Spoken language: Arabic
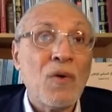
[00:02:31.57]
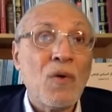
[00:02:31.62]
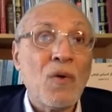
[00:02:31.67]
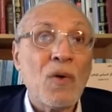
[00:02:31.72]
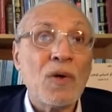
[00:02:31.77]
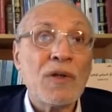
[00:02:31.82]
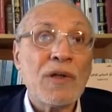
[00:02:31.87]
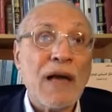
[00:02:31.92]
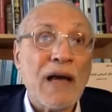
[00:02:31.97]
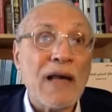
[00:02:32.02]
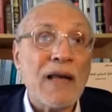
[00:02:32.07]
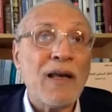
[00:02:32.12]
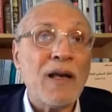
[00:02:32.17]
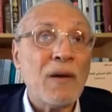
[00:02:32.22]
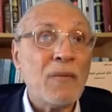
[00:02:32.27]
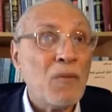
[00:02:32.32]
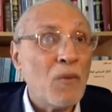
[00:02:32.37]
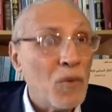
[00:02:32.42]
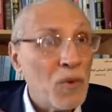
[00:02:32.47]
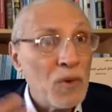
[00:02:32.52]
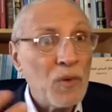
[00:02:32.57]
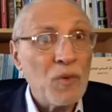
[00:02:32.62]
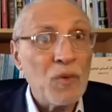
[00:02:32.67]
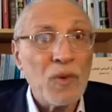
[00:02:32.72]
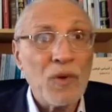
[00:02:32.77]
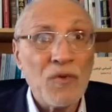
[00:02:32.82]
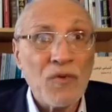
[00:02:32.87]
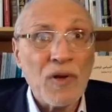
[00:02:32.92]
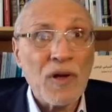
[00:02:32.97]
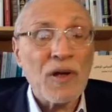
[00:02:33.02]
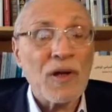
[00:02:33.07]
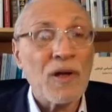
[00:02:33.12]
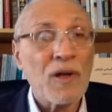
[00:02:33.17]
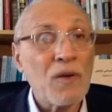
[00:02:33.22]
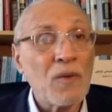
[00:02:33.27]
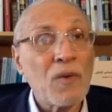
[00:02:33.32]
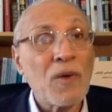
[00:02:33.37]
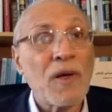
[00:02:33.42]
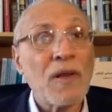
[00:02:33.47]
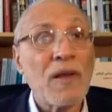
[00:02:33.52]
ويتعلم
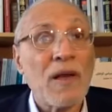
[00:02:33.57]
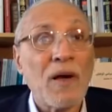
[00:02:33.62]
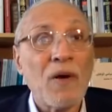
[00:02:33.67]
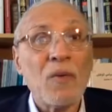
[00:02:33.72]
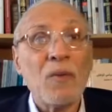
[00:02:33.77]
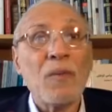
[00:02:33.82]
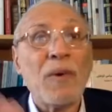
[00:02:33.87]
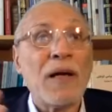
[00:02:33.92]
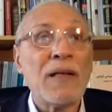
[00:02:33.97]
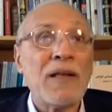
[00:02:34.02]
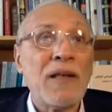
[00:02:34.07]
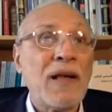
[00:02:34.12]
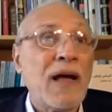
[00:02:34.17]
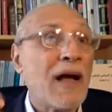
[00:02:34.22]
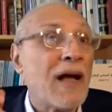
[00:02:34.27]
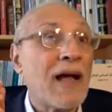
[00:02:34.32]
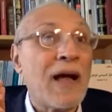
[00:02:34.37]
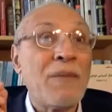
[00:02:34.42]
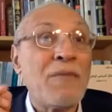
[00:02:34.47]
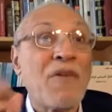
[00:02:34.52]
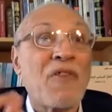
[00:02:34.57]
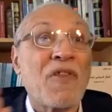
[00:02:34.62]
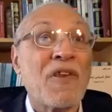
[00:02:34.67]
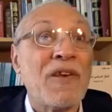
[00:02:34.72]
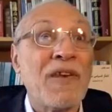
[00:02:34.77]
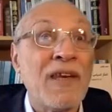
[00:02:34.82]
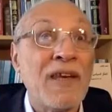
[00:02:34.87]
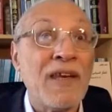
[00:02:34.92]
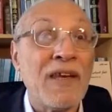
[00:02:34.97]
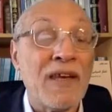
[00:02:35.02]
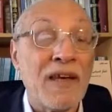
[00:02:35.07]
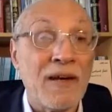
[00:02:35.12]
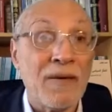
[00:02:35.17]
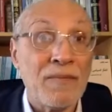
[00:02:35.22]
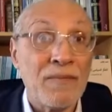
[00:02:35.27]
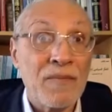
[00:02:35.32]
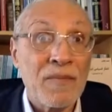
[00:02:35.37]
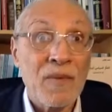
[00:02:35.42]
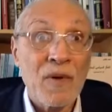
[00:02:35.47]
ويفكر وكذا وبعدين أحكامه ظنية